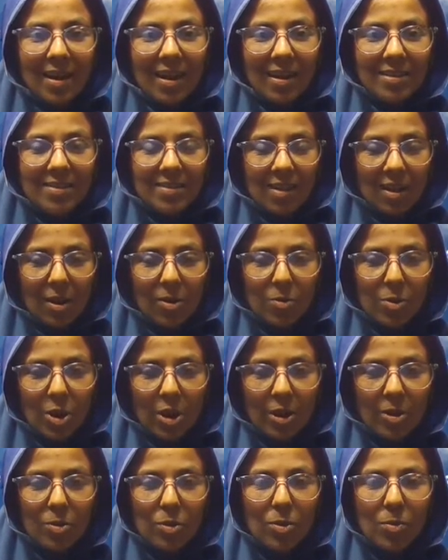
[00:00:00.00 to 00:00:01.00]
আসসালামু
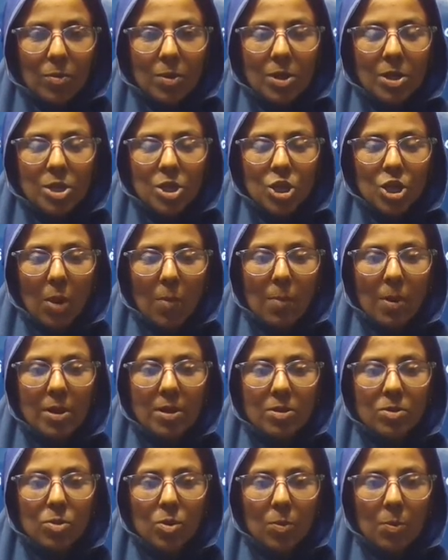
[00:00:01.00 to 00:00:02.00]
আলাইকুম
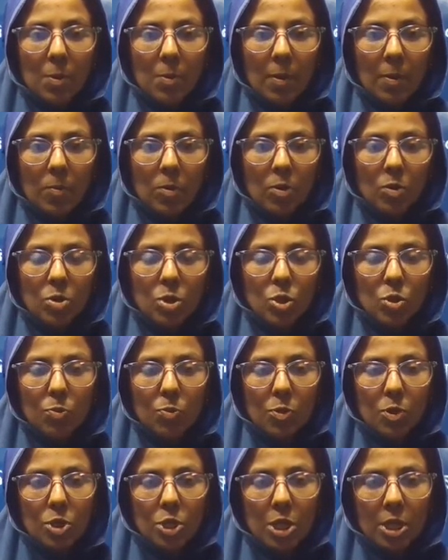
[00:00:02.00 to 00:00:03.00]
সম্মানিত অভিভাবক ও
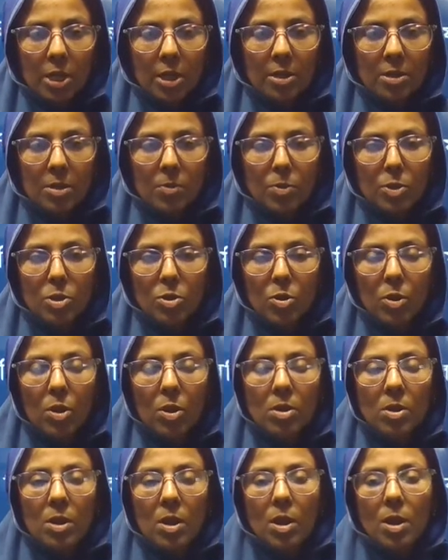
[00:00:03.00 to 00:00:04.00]
সুপ্রিয় শিক্ষার্থীবৃন্দ
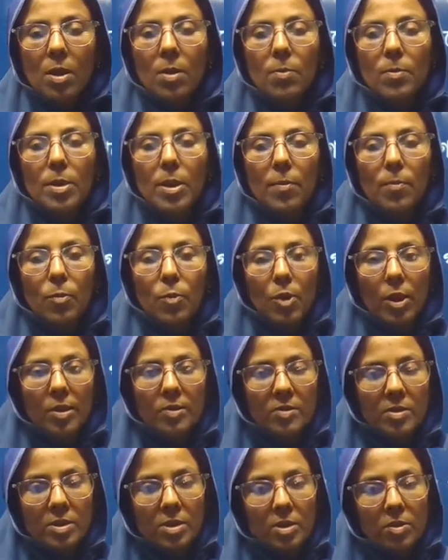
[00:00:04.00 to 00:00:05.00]
বিরামপুর
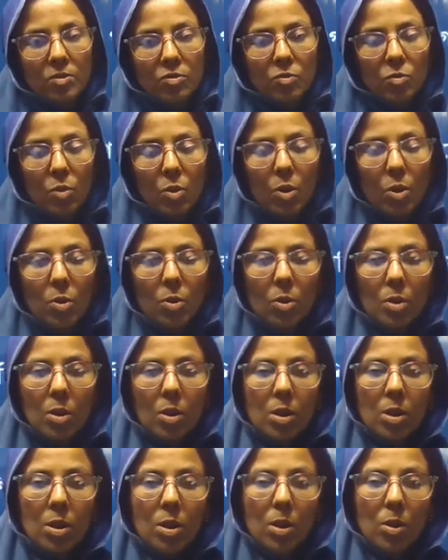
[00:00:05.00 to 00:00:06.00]
আইসিটি স্কুল
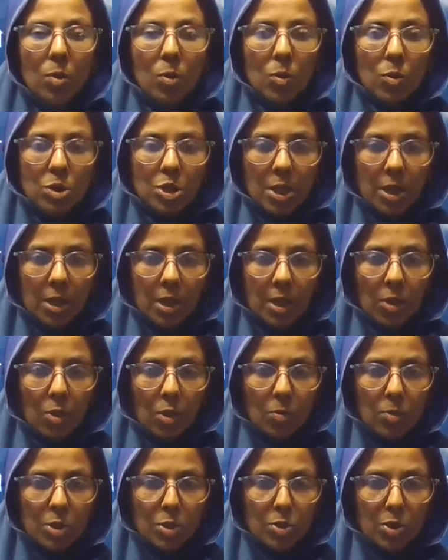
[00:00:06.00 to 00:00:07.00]
ও শিক্ষা
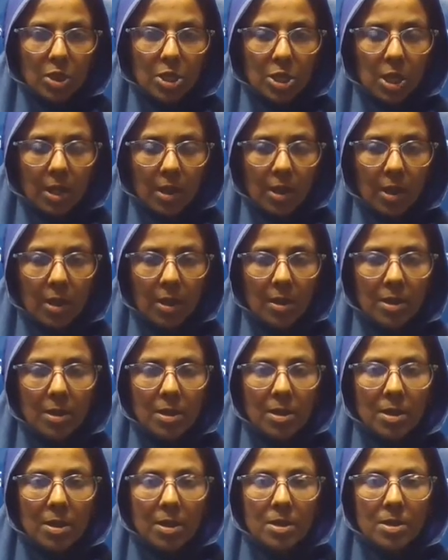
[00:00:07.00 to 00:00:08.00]
গবেষণা শাখা
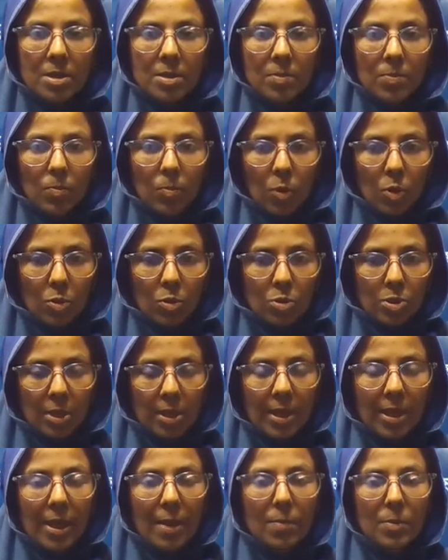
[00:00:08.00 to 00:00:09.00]
পক্ষ
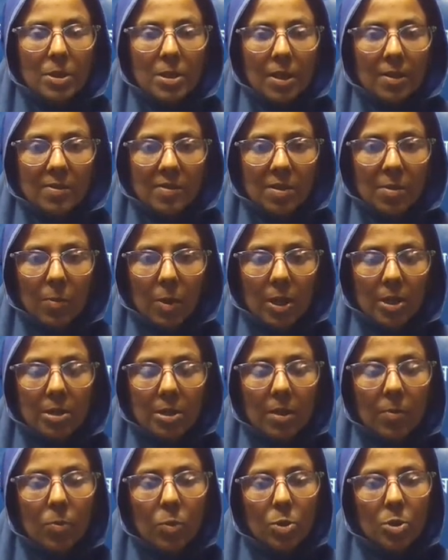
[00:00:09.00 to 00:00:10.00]
থেকে আমি তাসলিমা
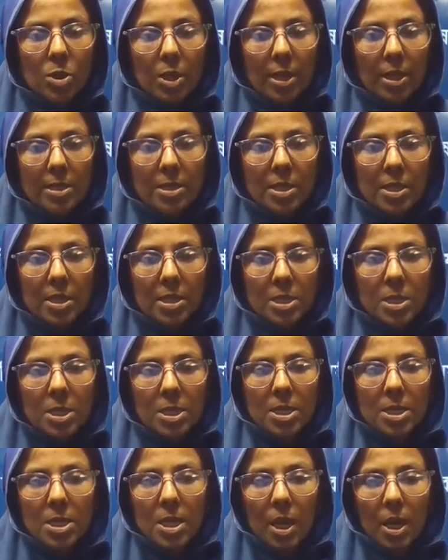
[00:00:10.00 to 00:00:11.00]
আক্তার প্রত্যেককে
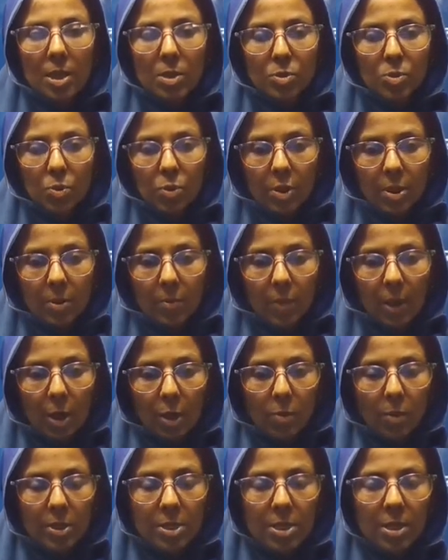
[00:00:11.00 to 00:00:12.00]
জানাচ্ছি আন্তরিক
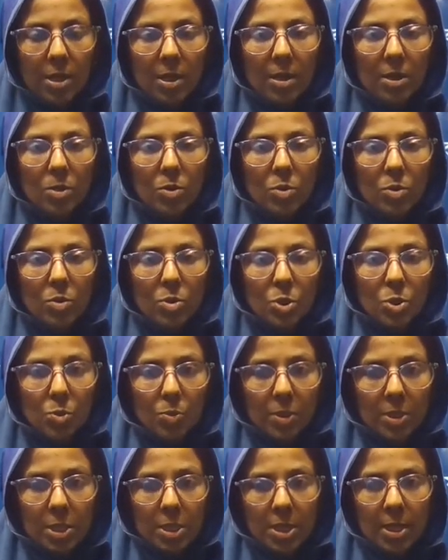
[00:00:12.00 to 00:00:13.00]
ভালোবাসা ও
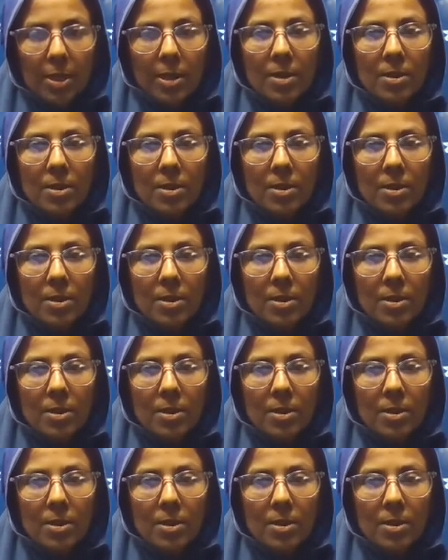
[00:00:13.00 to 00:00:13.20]
শুভেচ্ছা